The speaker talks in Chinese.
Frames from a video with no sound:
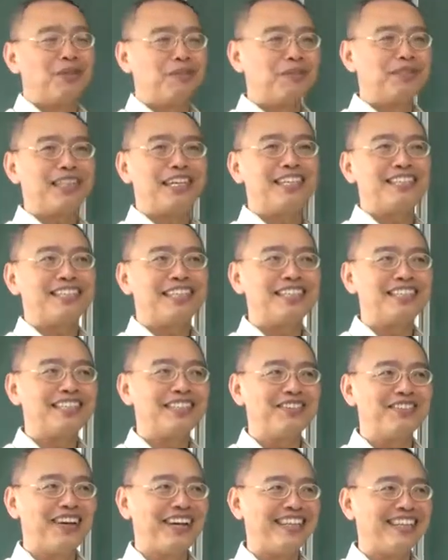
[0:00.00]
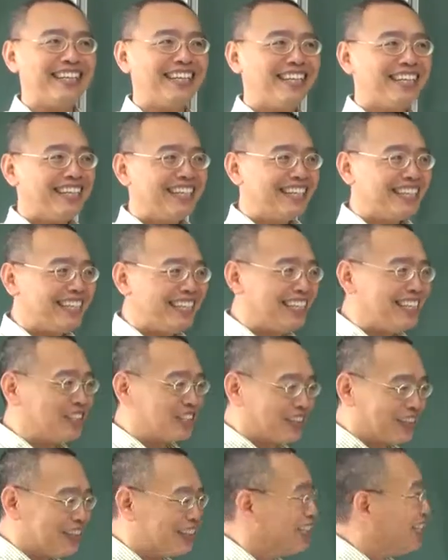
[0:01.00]
我们现在先示范第一
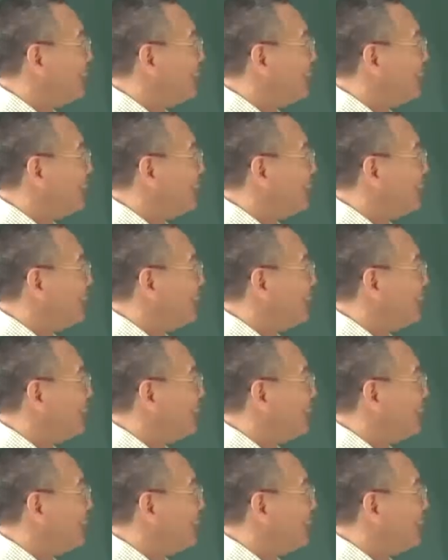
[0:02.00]
种。